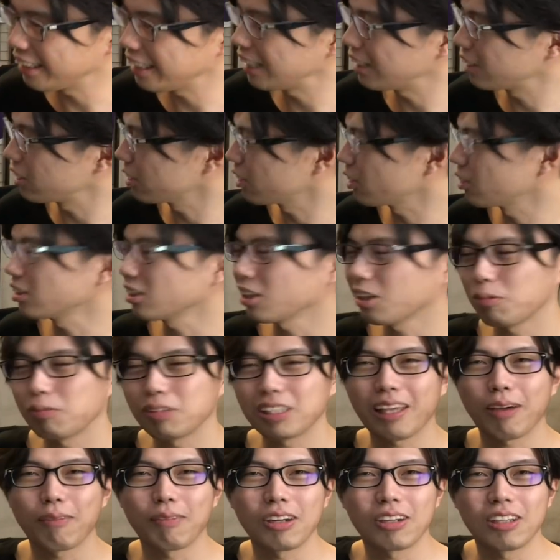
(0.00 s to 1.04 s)
選手それぞれの
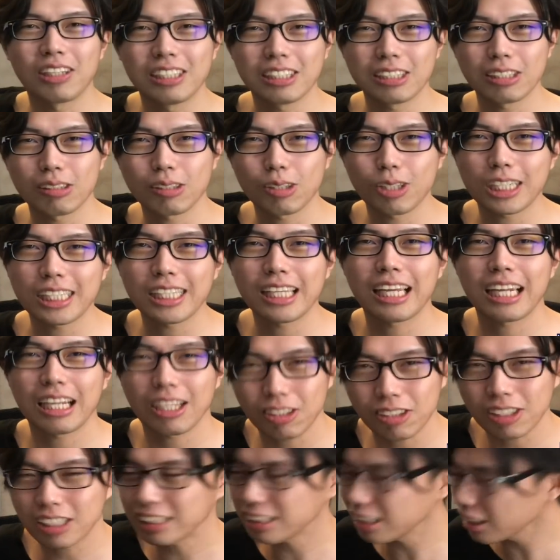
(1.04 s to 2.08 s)
見た目の印象とかではな
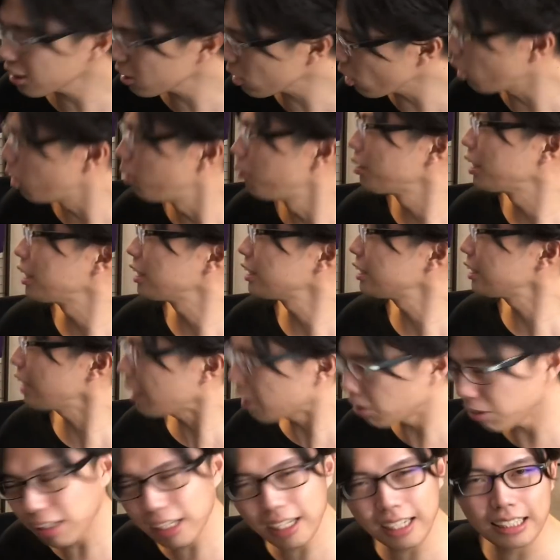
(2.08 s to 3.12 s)
くきちんと試
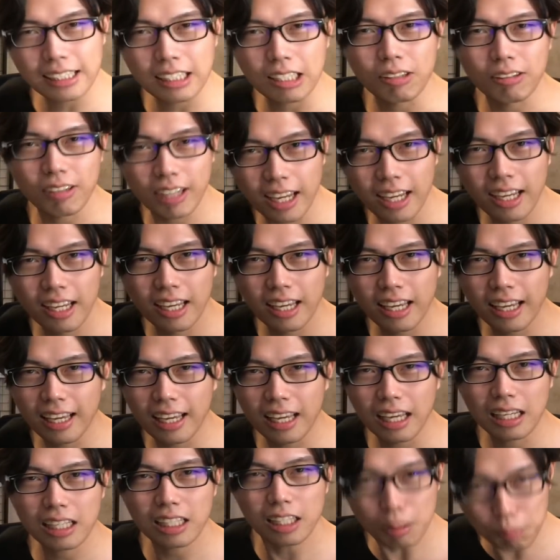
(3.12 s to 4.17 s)
合の中でのね、
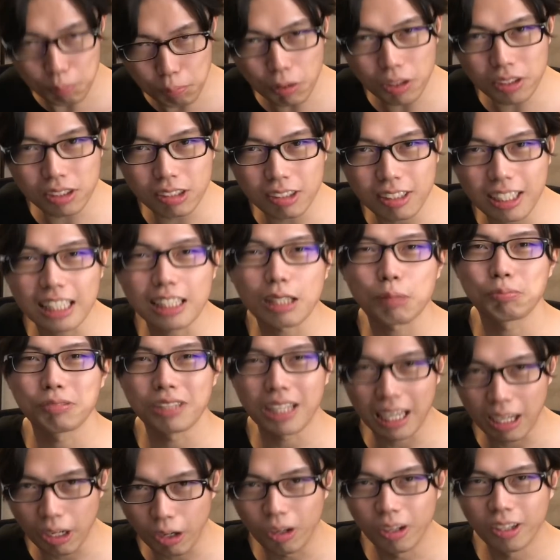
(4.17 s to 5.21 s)
えー、キーポイントになった
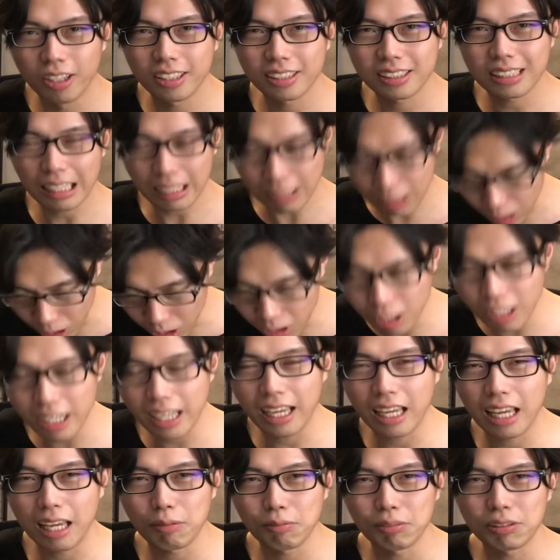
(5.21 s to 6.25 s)
プレーをちゃんと、
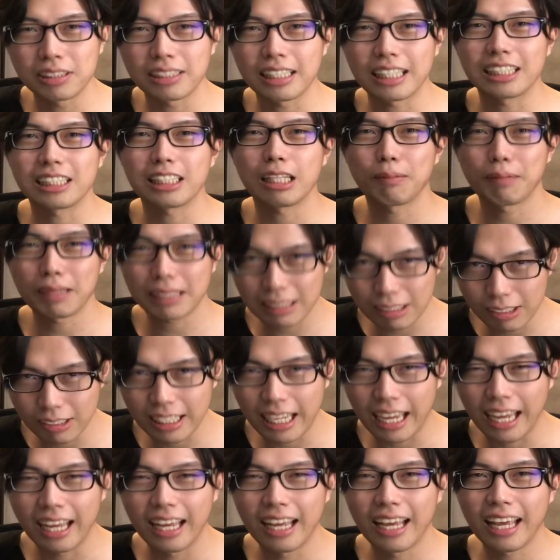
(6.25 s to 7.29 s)
えー、分析してますの
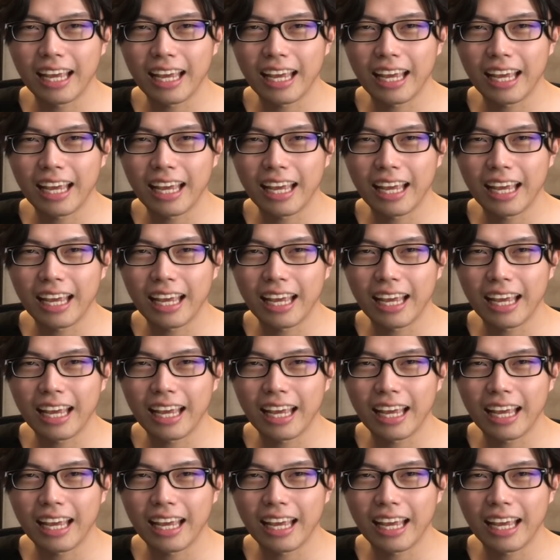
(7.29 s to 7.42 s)
で